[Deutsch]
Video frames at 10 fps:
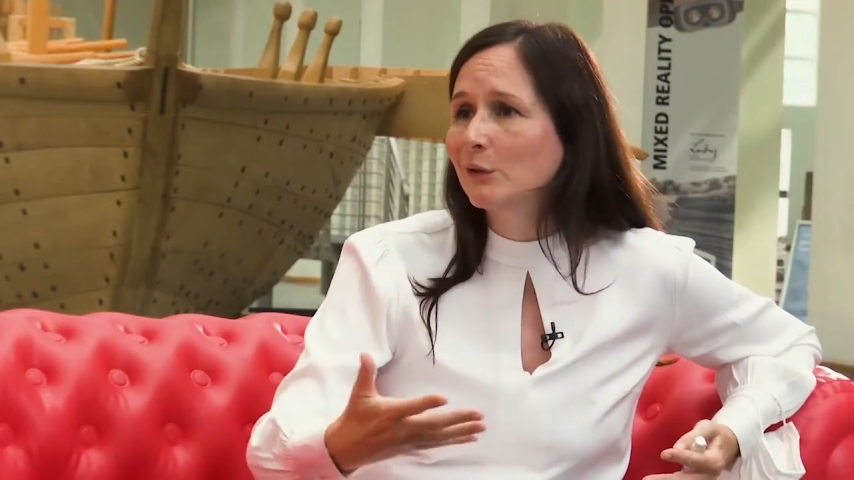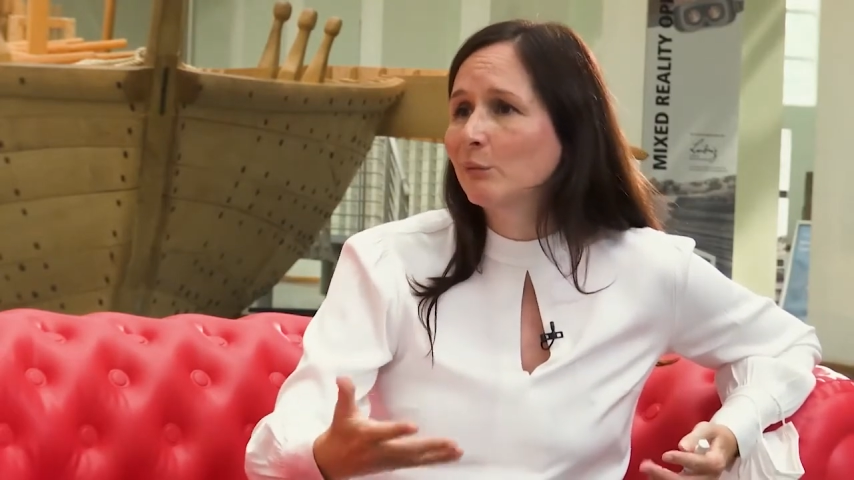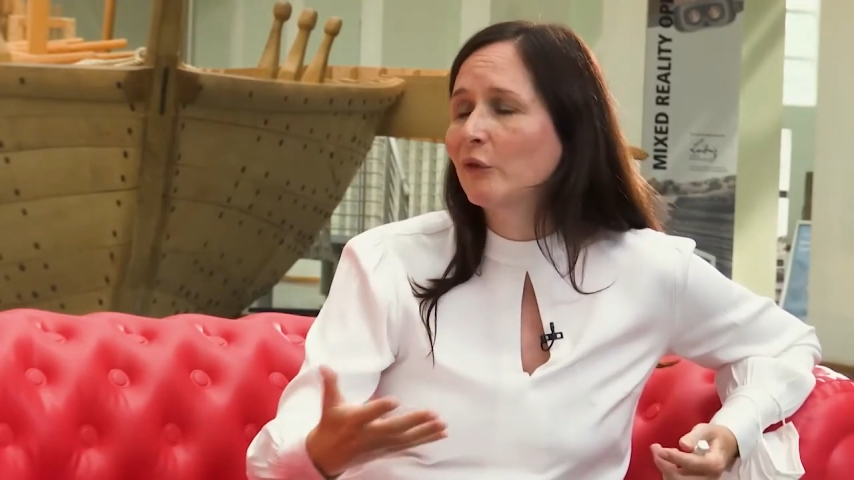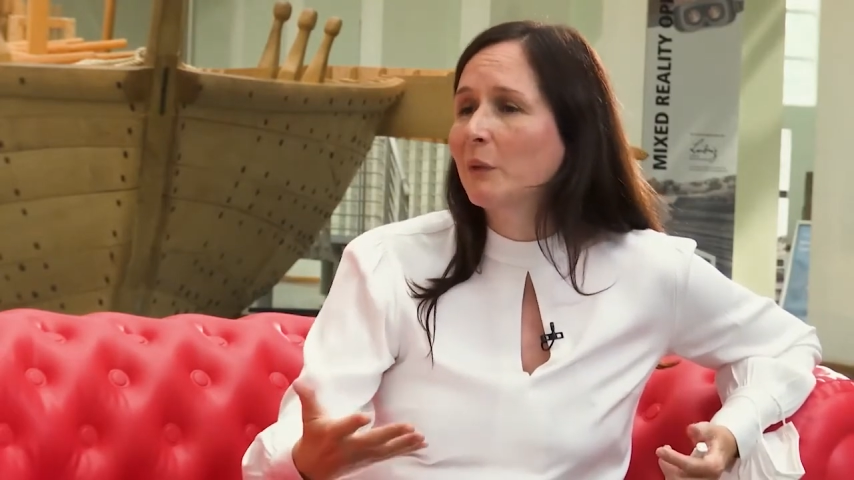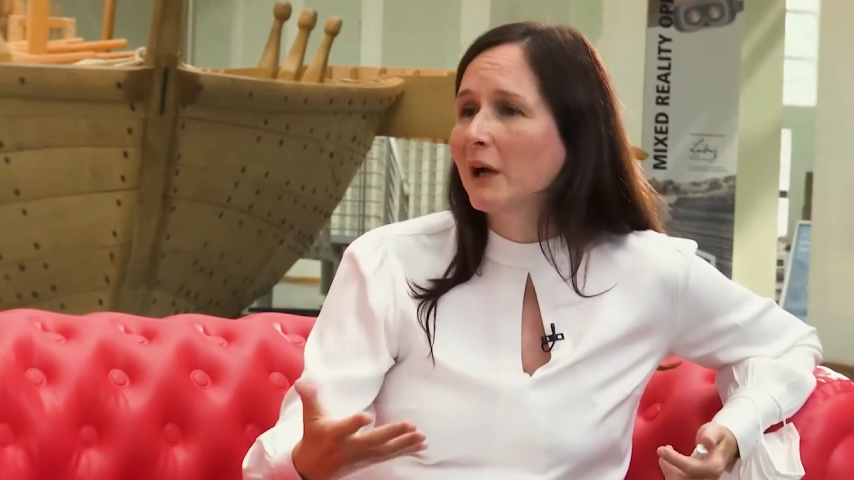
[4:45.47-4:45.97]

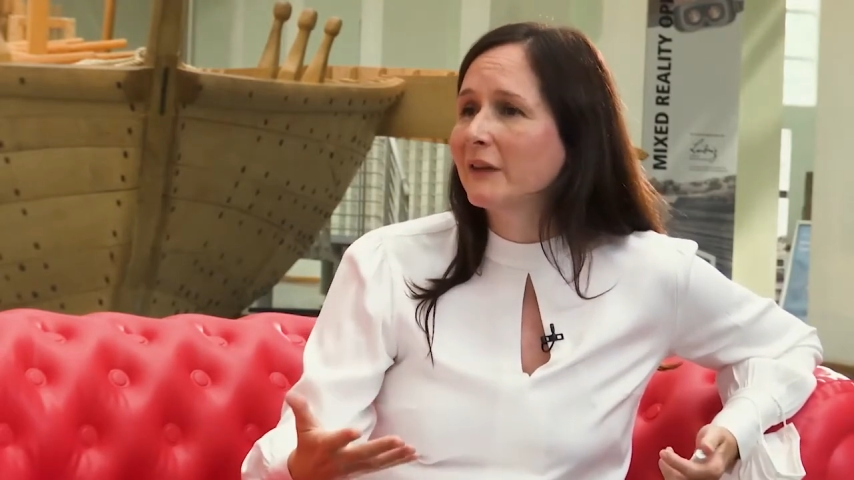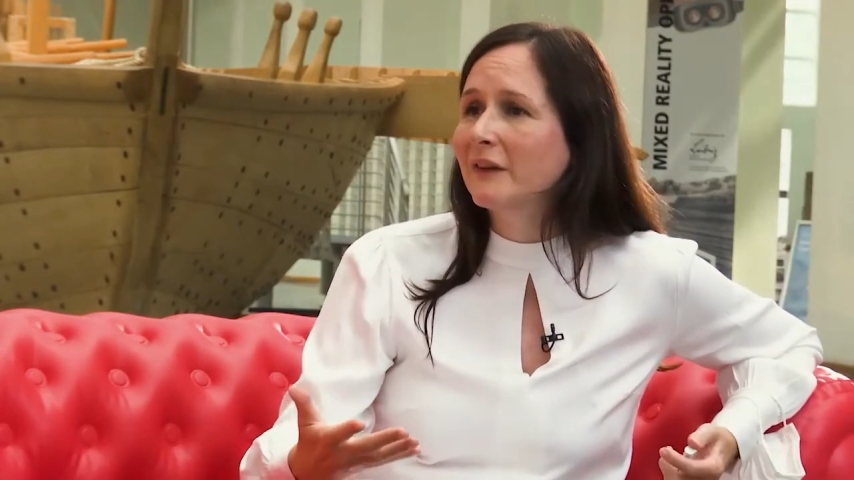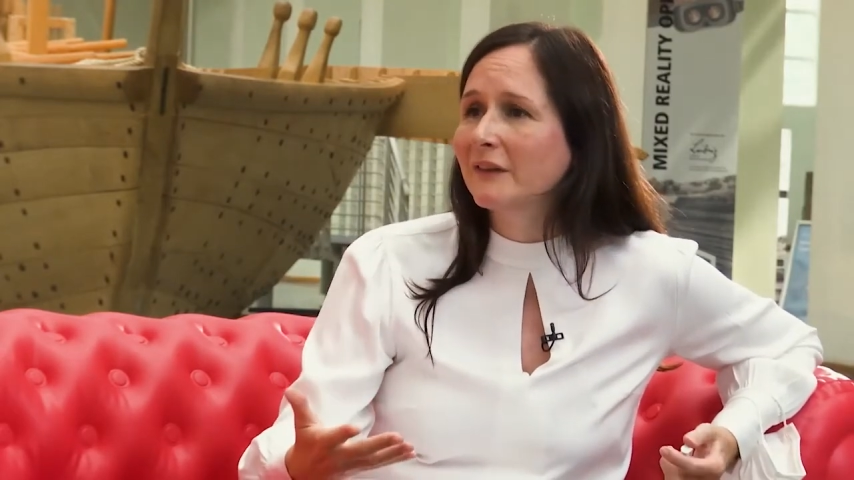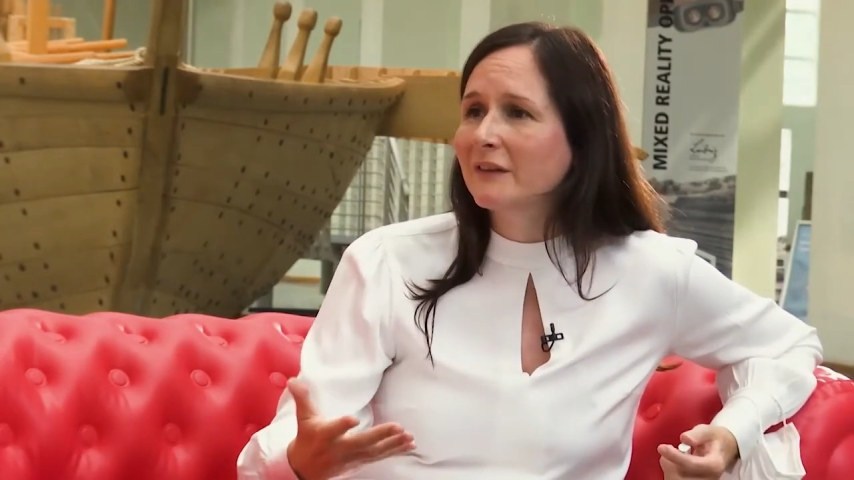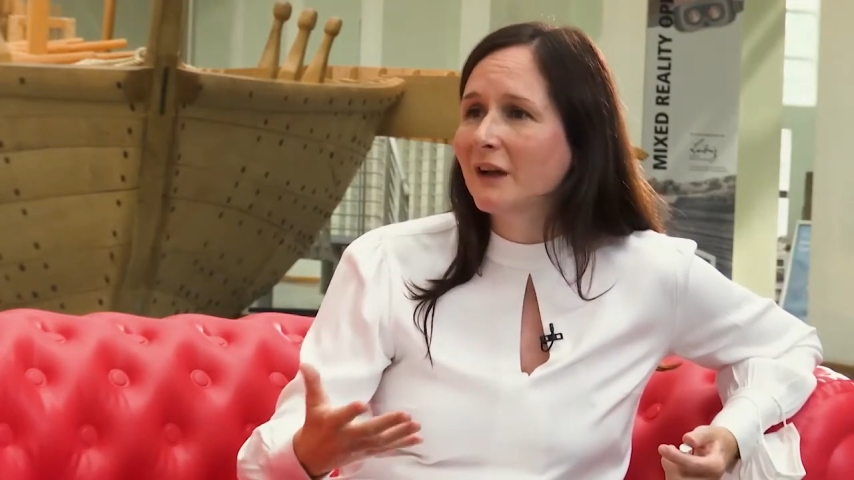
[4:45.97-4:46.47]
ähm, zum
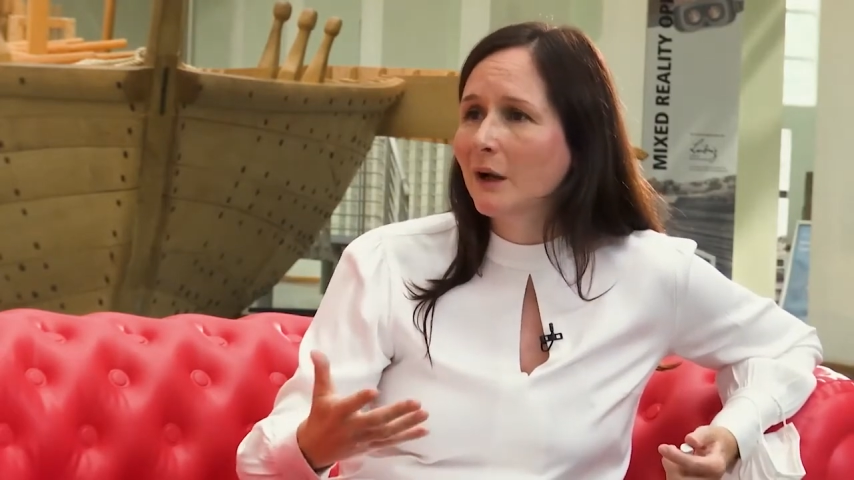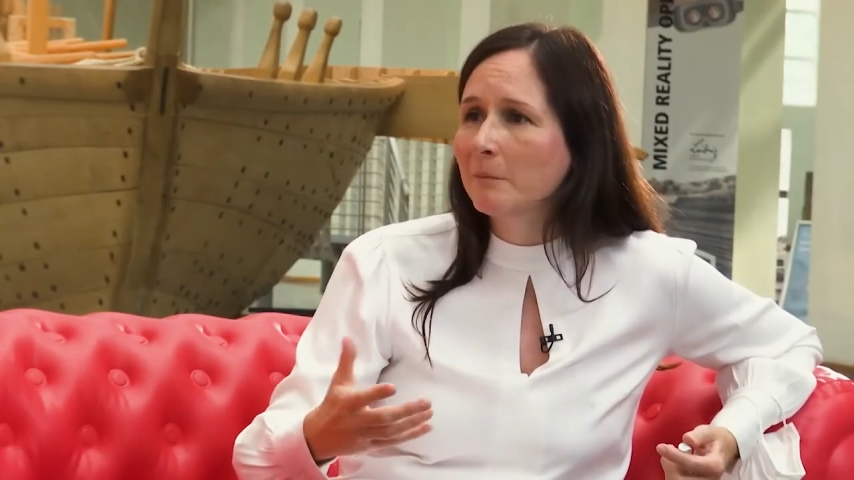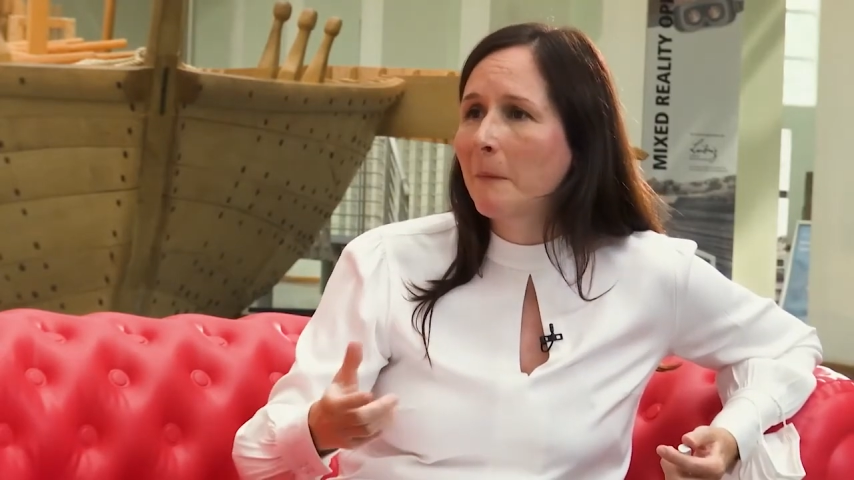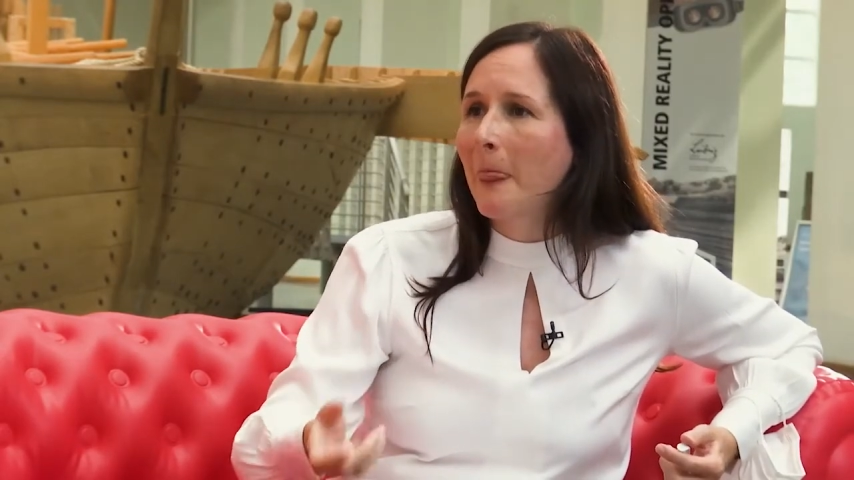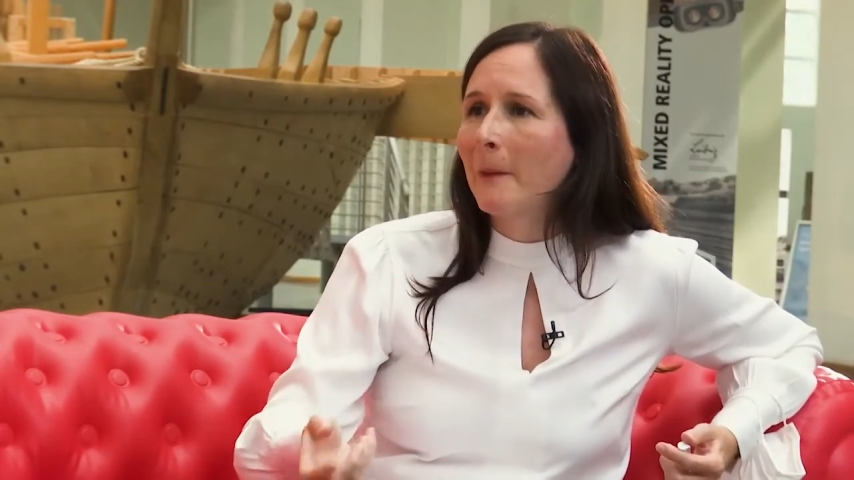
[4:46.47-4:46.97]
Einsatz kam,